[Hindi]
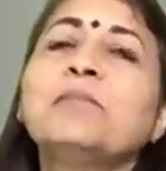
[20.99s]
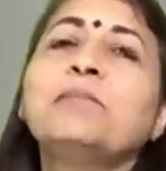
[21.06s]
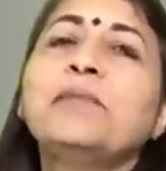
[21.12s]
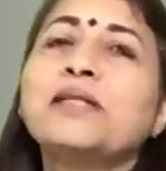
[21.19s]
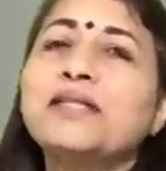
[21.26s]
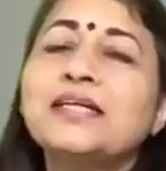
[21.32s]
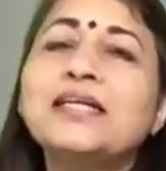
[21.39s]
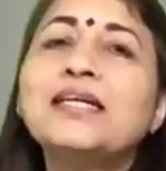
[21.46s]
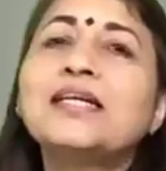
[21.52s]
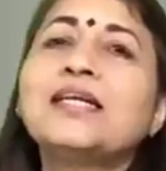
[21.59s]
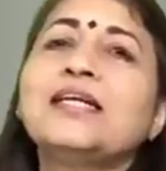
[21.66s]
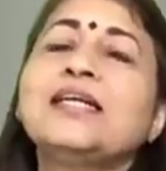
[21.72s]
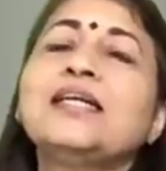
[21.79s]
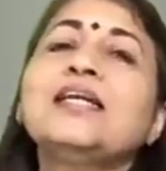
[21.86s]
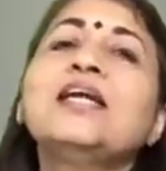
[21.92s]
पति
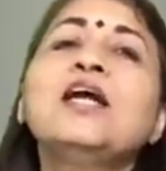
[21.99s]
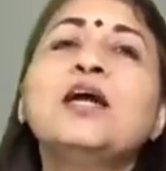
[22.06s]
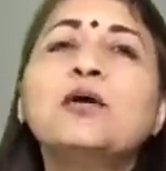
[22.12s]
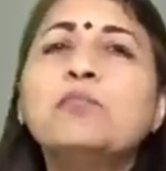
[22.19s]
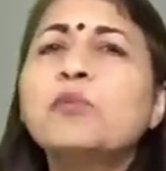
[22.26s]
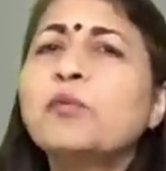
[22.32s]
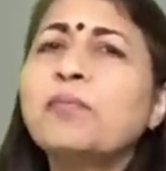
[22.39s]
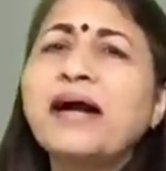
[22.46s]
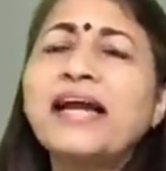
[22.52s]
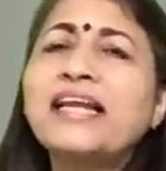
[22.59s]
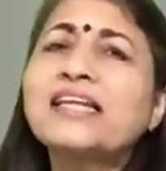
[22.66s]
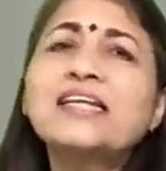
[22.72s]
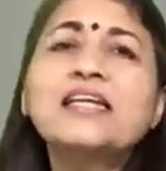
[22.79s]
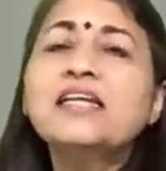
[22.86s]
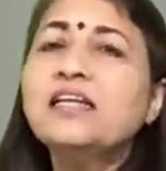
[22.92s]
की
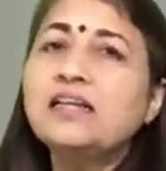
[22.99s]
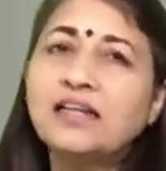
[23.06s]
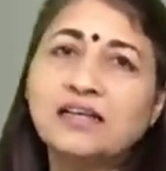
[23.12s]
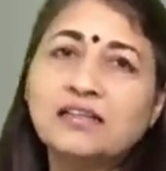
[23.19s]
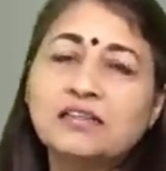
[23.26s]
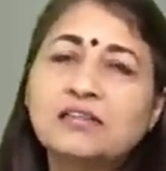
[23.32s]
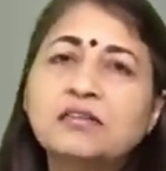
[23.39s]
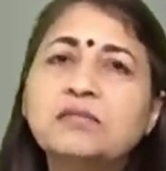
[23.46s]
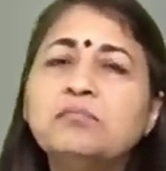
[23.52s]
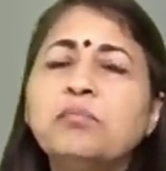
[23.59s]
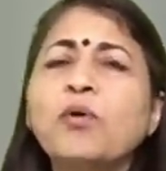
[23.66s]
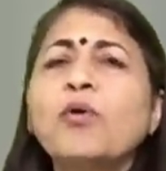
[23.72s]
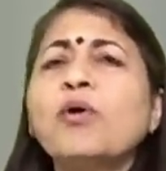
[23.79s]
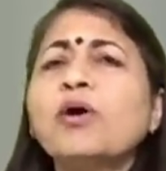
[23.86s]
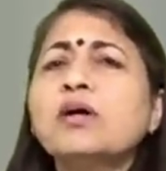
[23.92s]
मोबाइल की लत
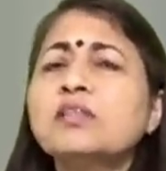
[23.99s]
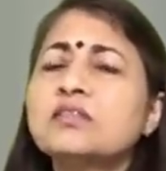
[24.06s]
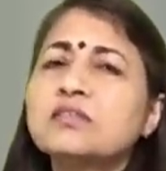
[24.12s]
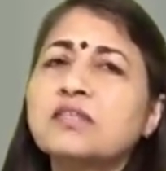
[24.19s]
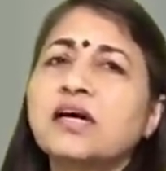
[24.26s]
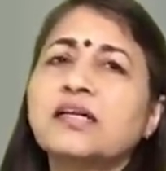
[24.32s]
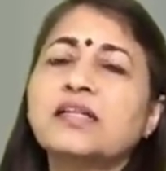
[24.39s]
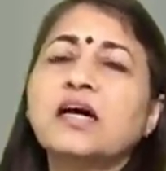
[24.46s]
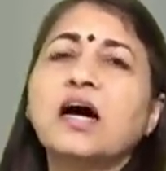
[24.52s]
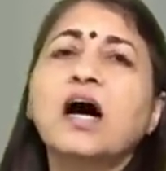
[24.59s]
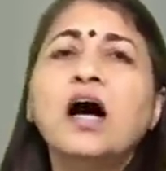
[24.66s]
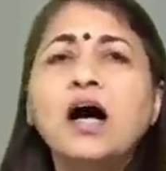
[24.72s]
बहुत ज़्यादा